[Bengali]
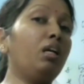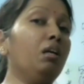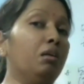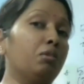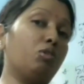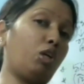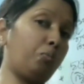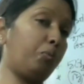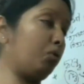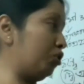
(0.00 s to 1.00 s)
তাহলে আমি
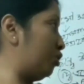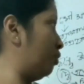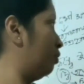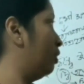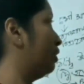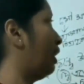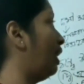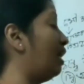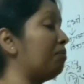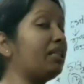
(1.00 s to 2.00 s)
দেখছি কাকে
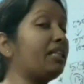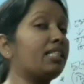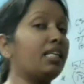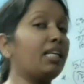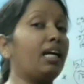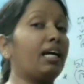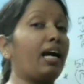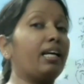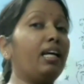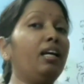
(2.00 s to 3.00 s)
রথকে দেখছি
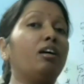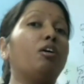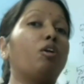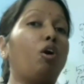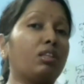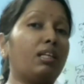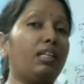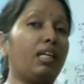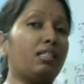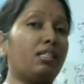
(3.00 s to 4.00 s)
দেখাটাই
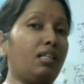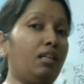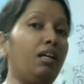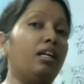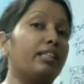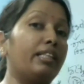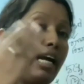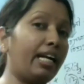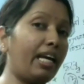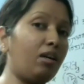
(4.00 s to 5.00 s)
হচ্ছে আমার
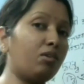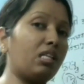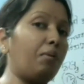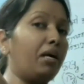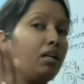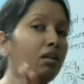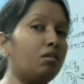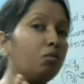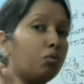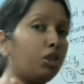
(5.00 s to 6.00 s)
উদ্দেশ্য যেহেতু
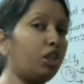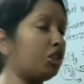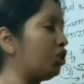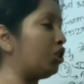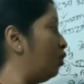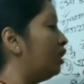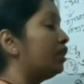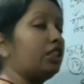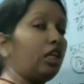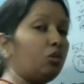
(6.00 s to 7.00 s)
কে আছে
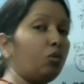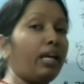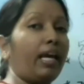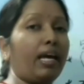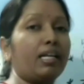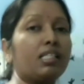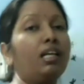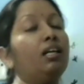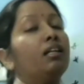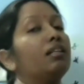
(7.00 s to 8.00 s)
সেটা কোন সমাস
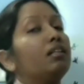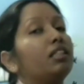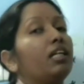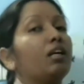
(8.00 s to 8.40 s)
হবে অবশ্যই